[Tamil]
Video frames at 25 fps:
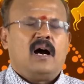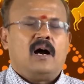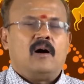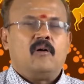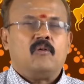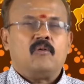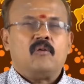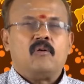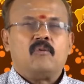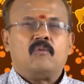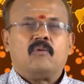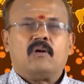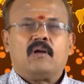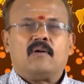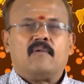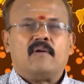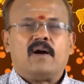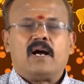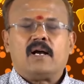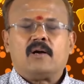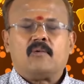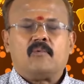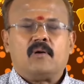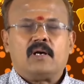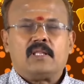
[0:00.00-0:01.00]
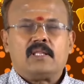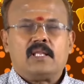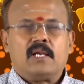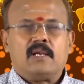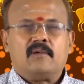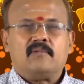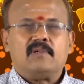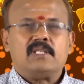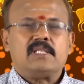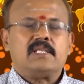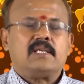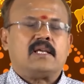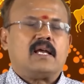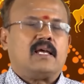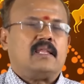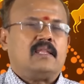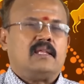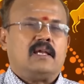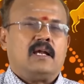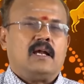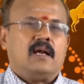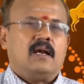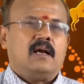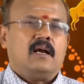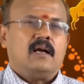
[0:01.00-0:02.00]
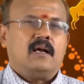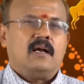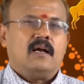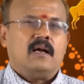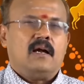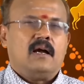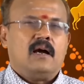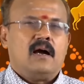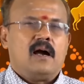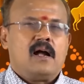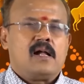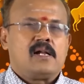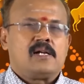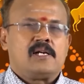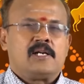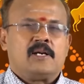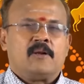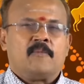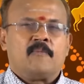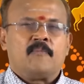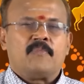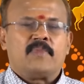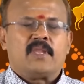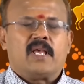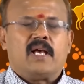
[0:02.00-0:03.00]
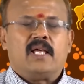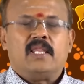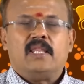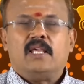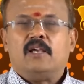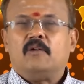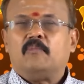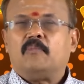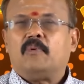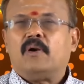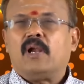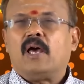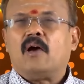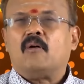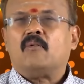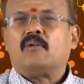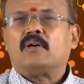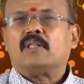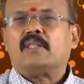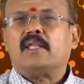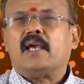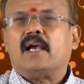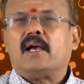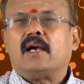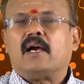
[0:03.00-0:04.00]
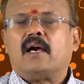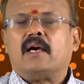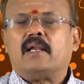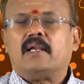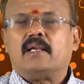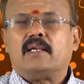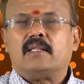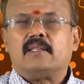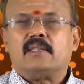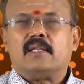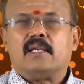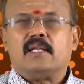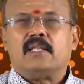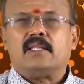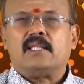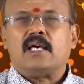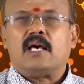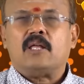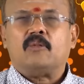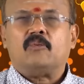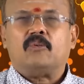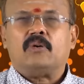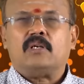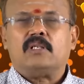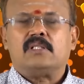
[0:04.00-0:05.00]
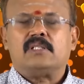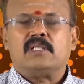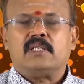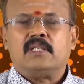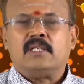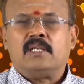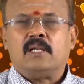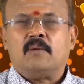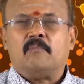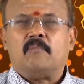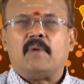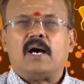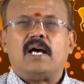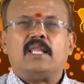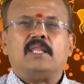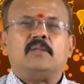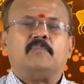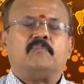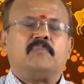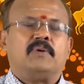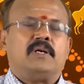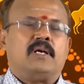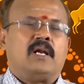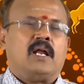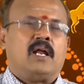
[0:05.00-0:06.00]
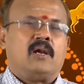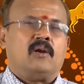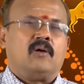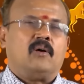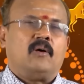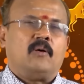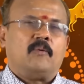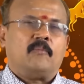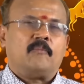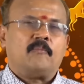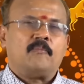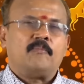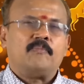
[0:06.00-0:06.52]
அவங்க கூட வாக்குவாதம்லாம் வச்சுக்காதீங்க அதே போல் அவங்க தேக ஆரோக்கியத்தில் ஏதாவது ஒரு சின்ன பாதிப்புனாலும்